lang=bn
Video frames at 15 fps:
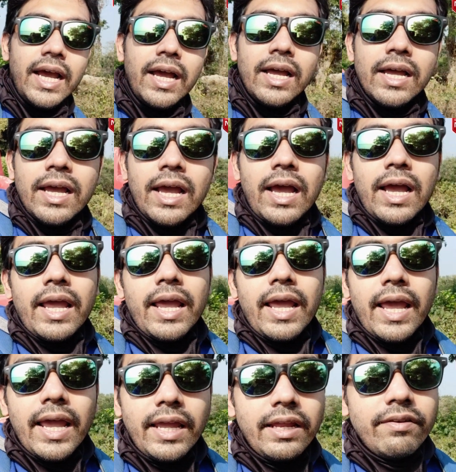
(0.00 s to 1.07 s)
লিঙ্ক
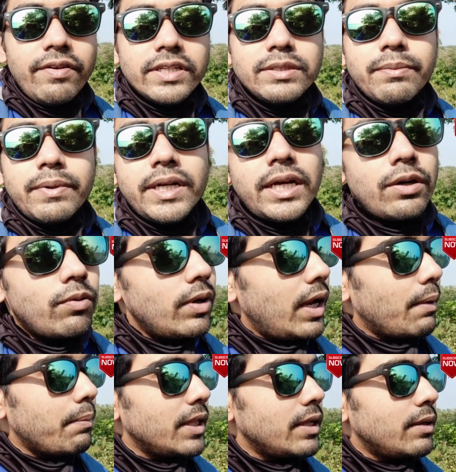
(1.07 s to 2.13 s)
আপনারা গিয়ে দেখতে
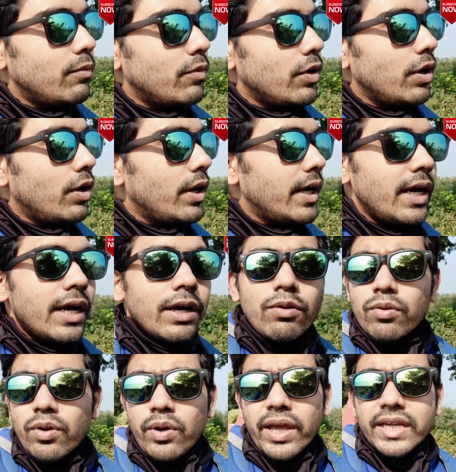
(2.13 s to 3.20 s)
পারেন
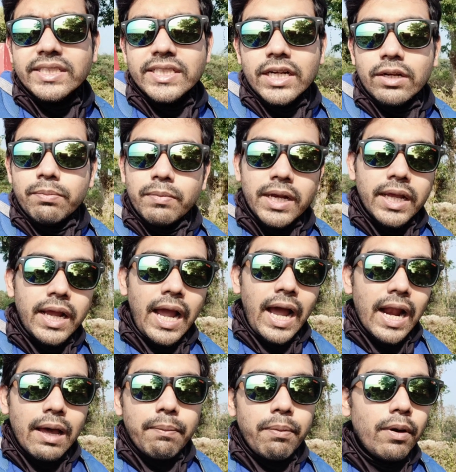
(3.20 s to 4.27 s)
আমার মনে হয়
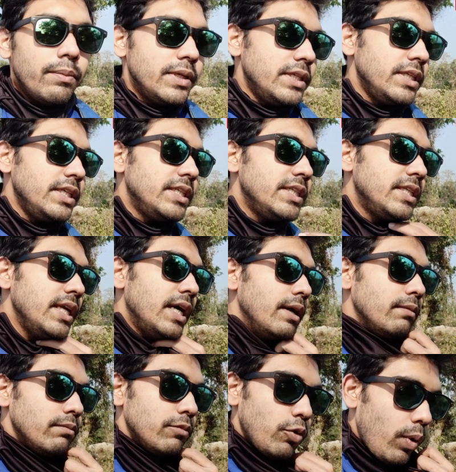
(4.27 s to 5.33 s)
খুব ভালো
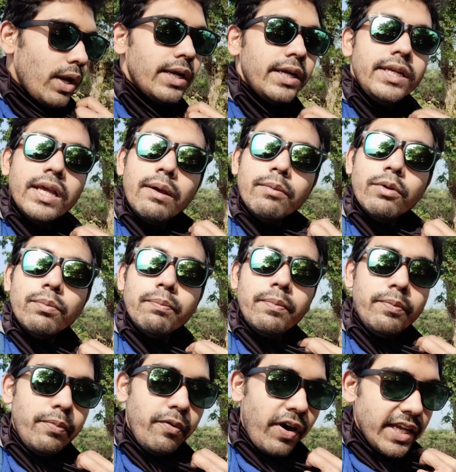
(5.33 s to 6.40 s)
ইনভেস্টমেন্ট এটা
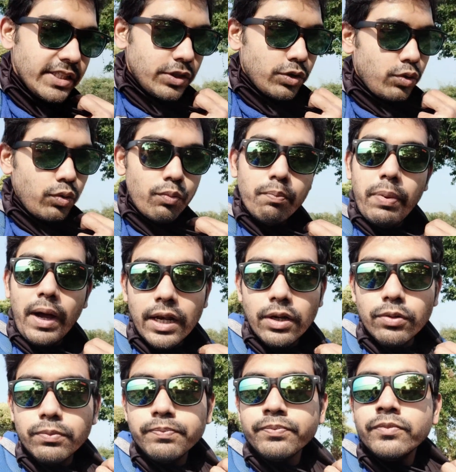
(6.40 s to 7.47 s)
এই
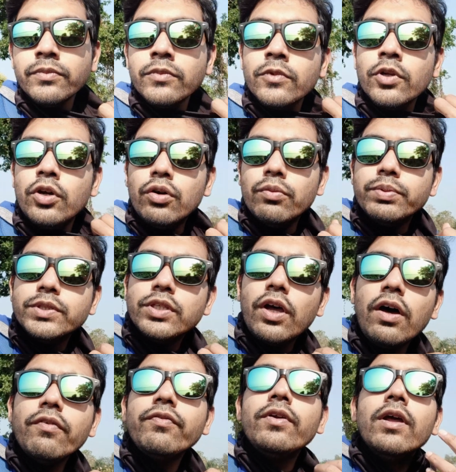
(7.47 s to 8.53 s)
ইনভেস্টমেন্টটা করলে আপনাদের মনে
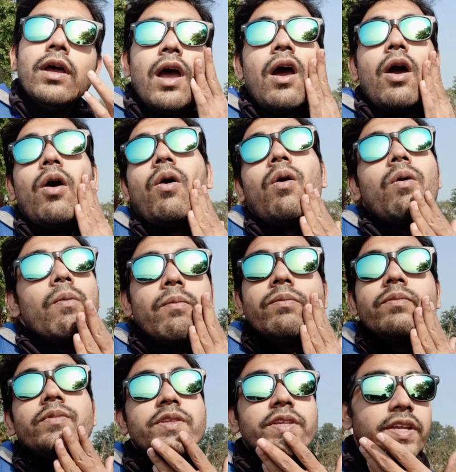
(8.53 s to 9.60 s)
হয় না কোন
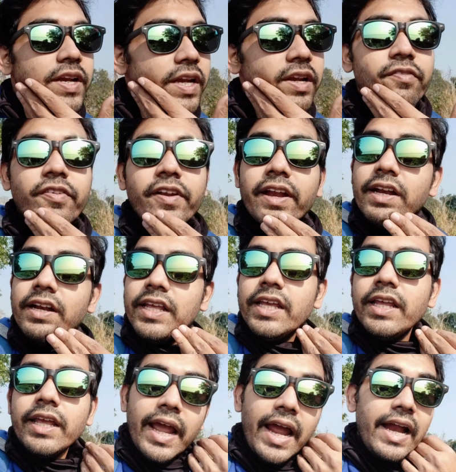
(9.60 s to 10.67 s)
স্ক্রিন
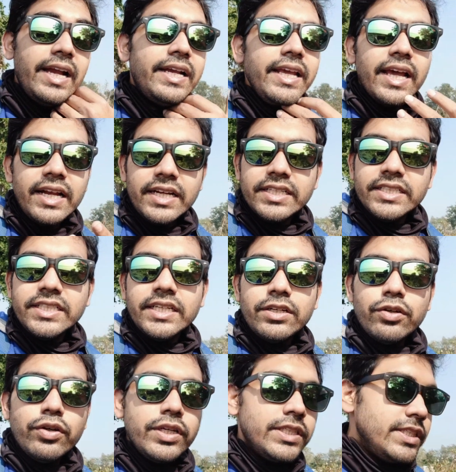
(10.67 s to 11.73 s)
ফ্রেন্ডলি অ্যান্টি
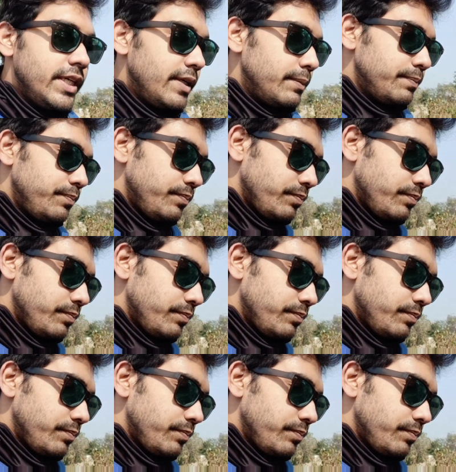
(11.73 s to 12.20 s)
অ্যালার্জেন রয়েছে